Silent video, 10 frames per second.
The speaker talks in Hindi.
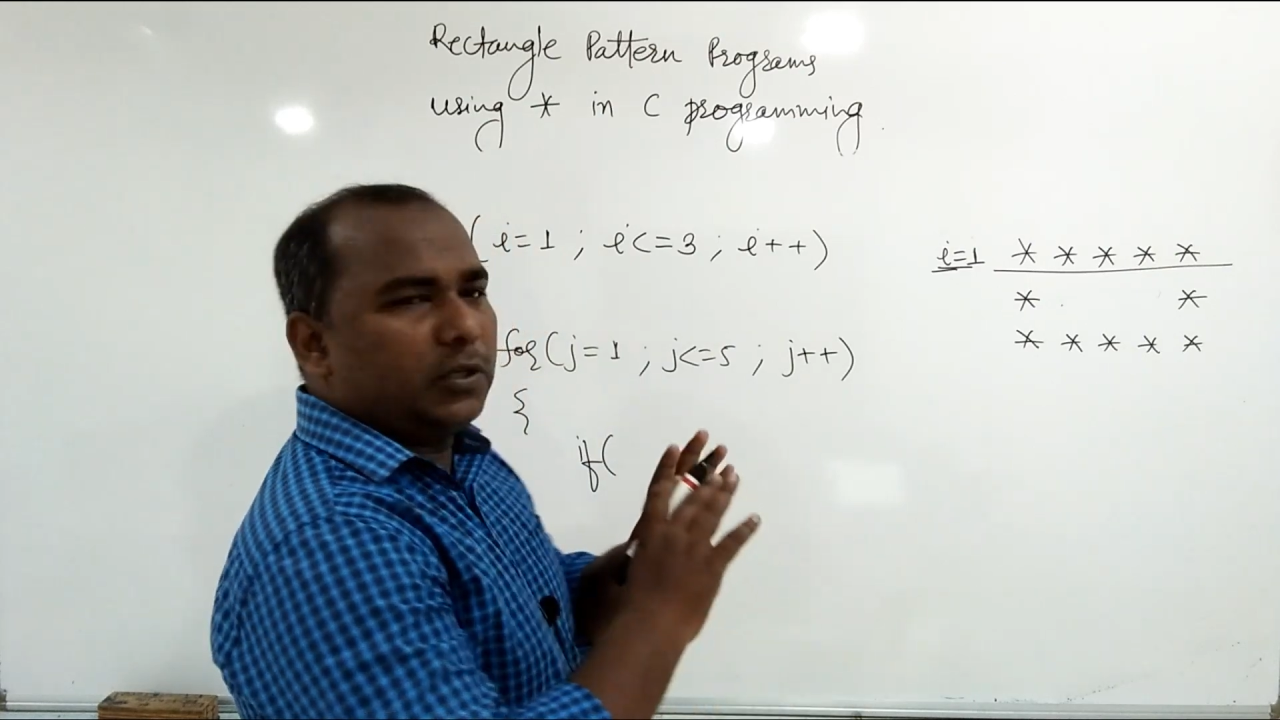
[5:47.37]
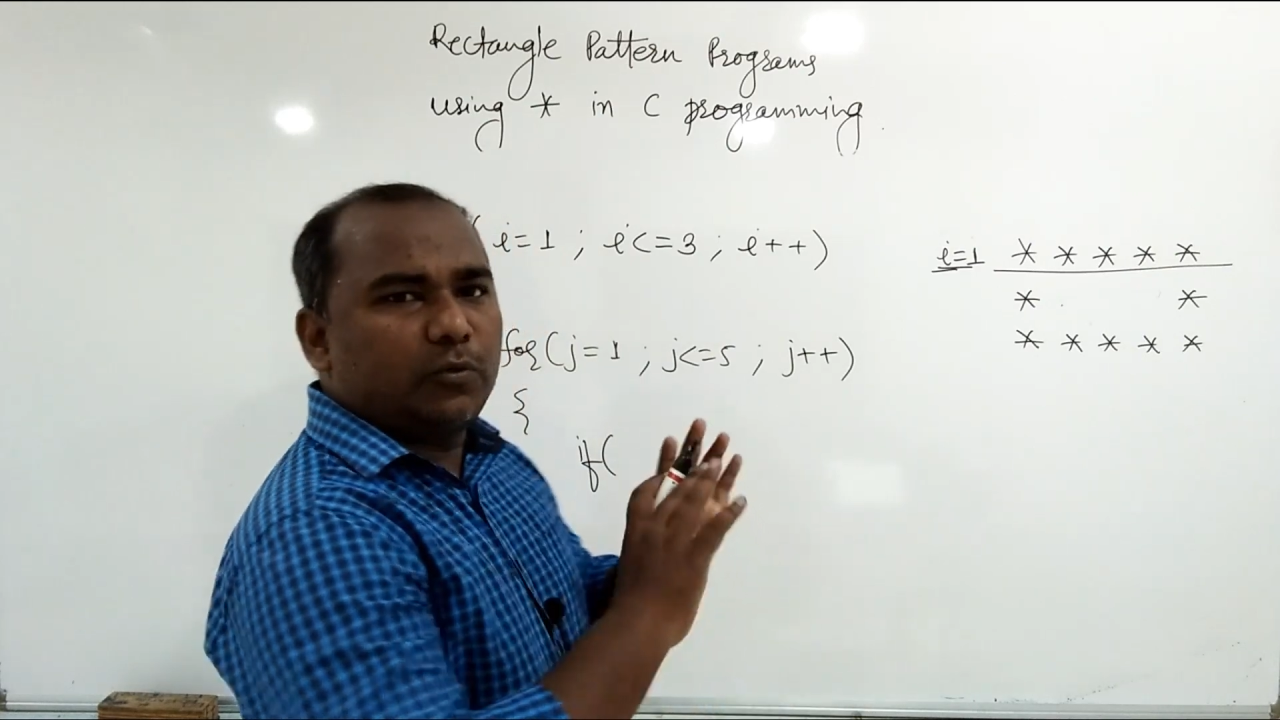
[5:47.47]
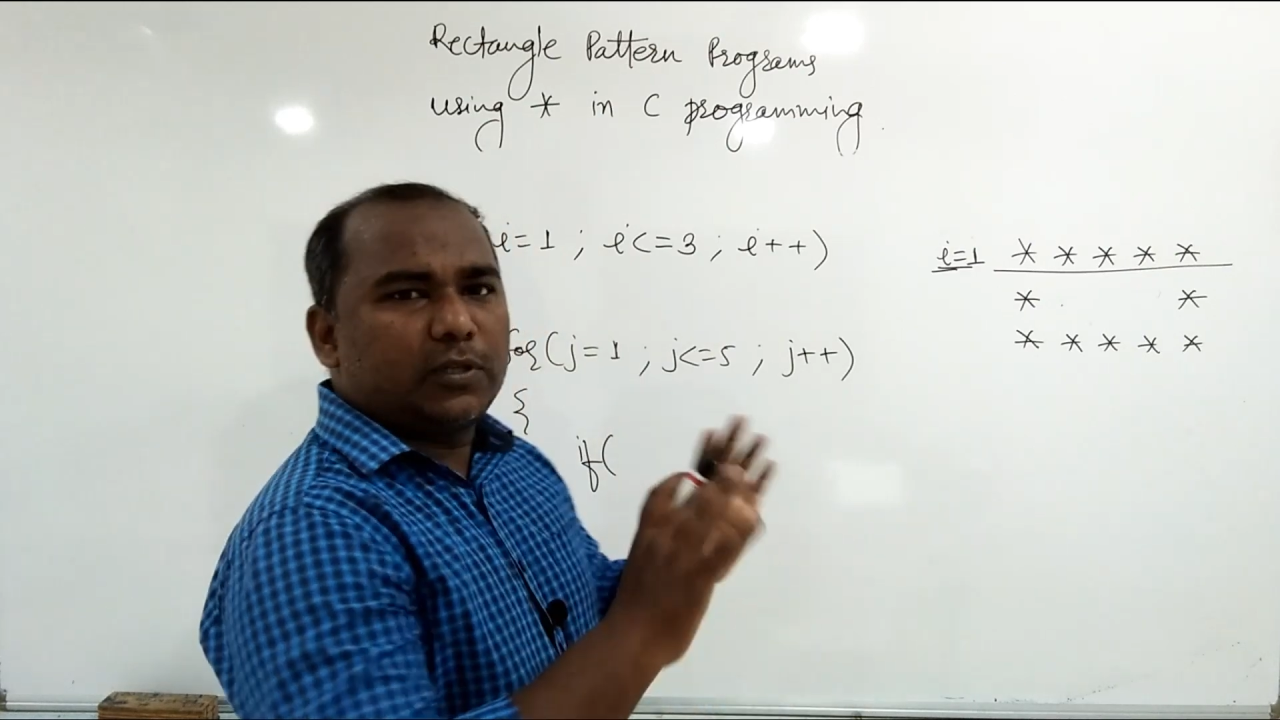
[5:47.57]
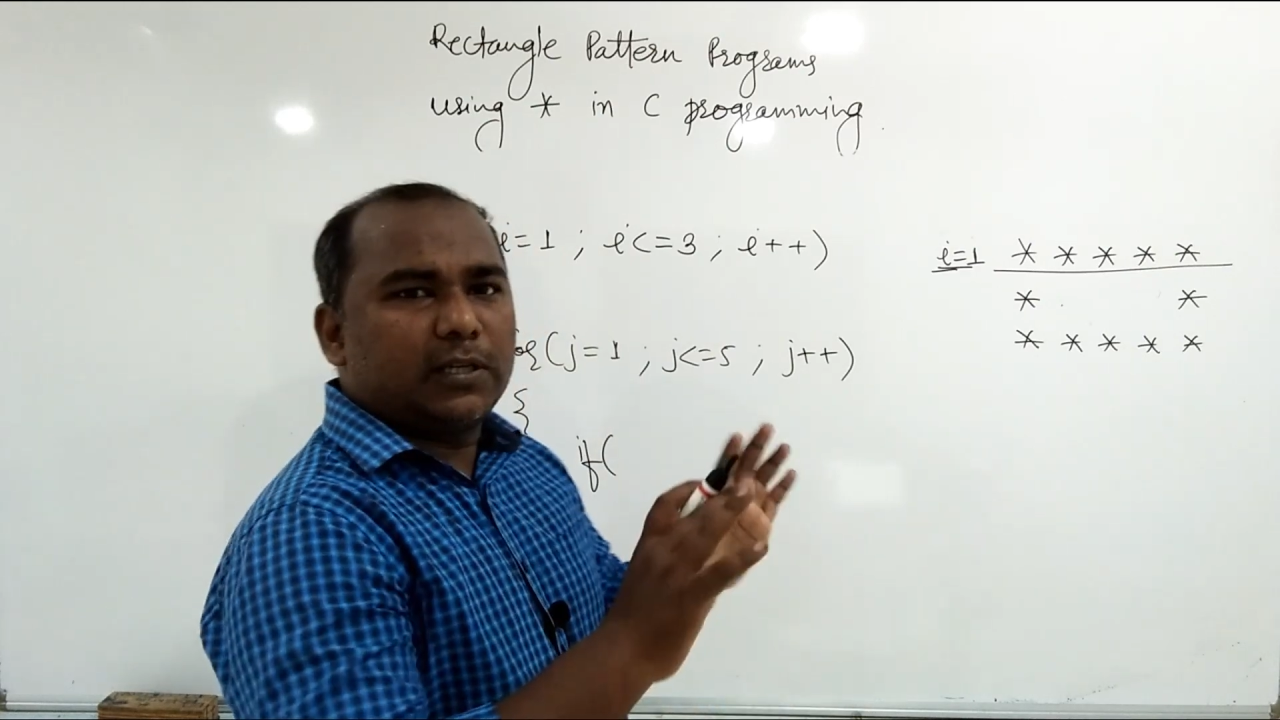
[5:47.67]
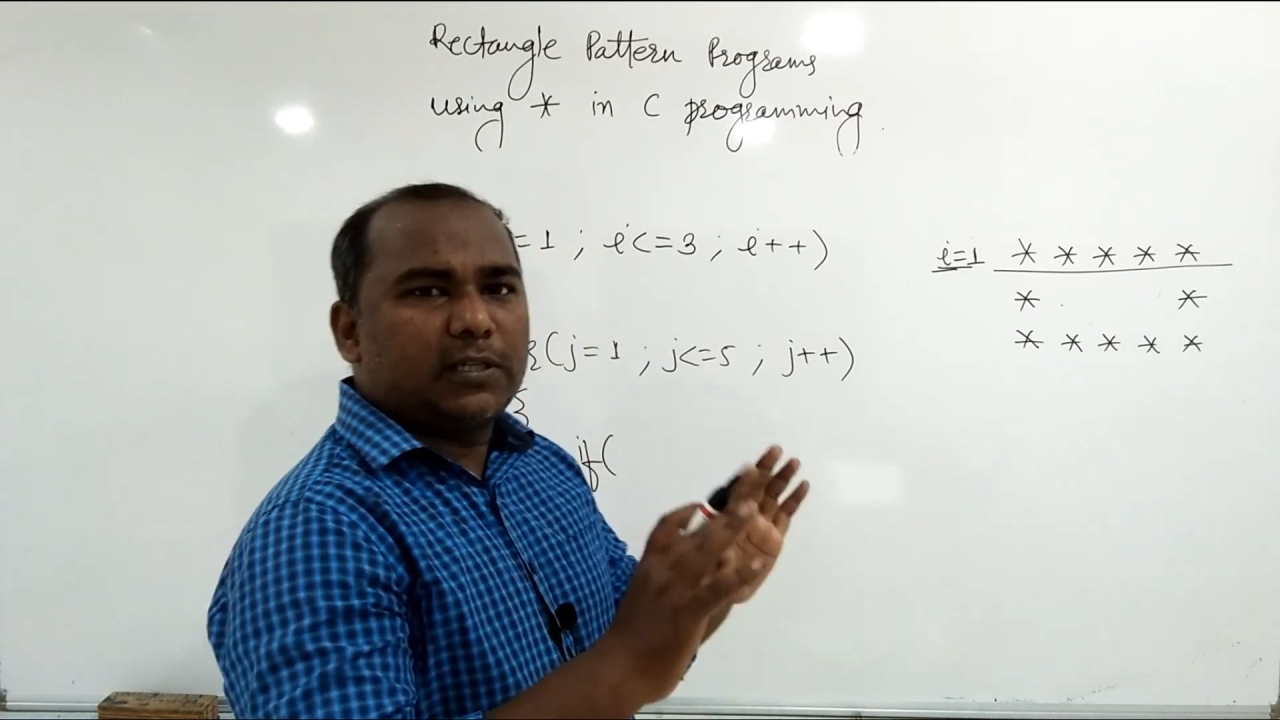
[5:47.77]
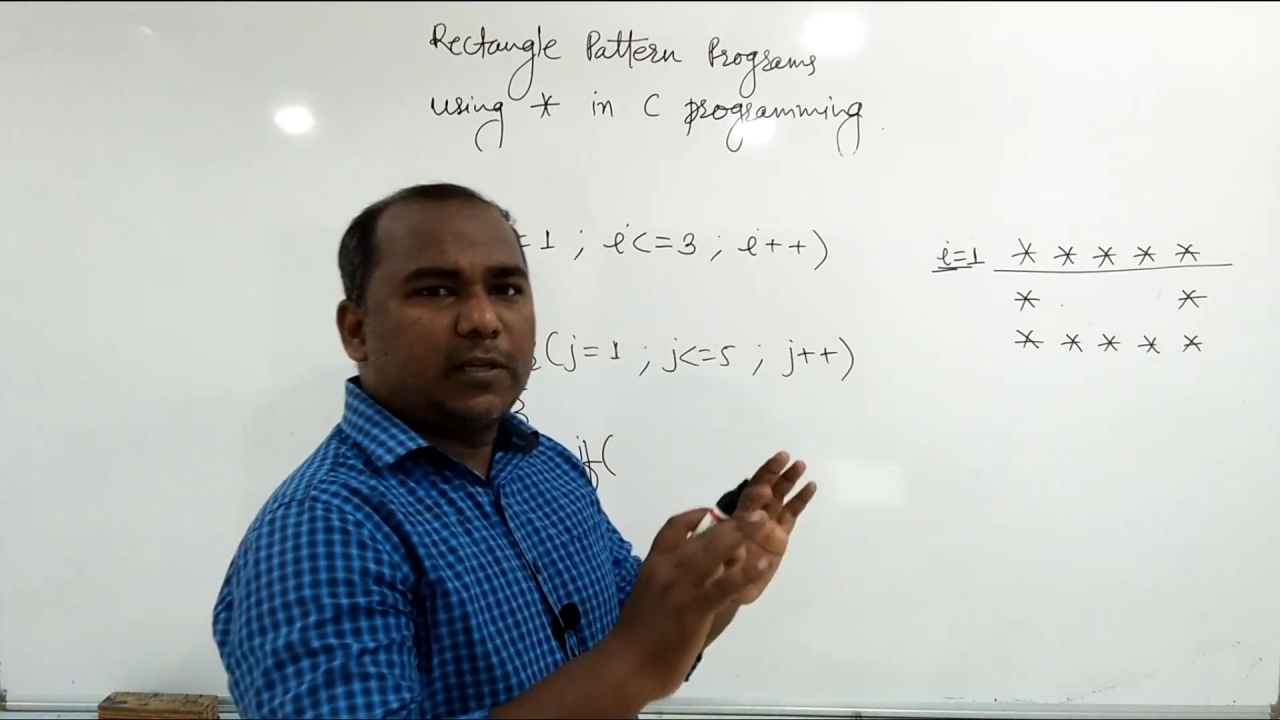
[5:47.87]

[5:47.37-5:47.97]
मुझे कुछ नहीं